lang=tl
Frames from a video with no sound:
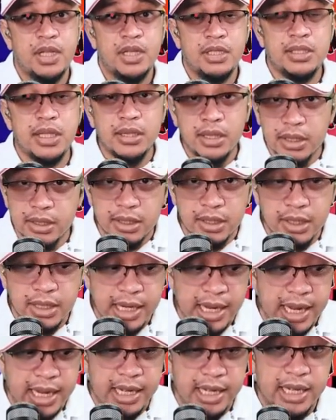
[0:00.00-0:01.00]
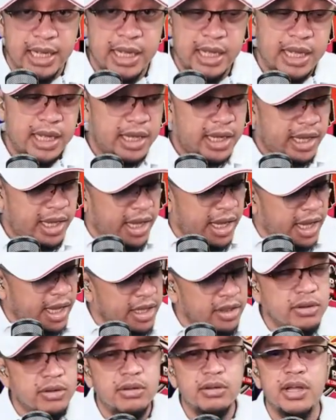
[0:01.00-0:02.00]
Sa totoo lang,
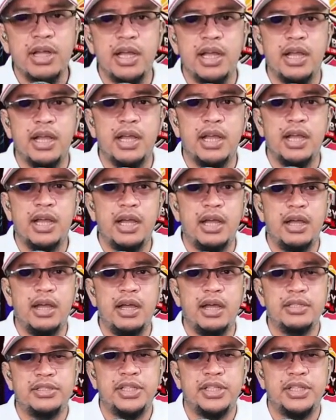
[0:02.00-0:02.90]
eh nung uh,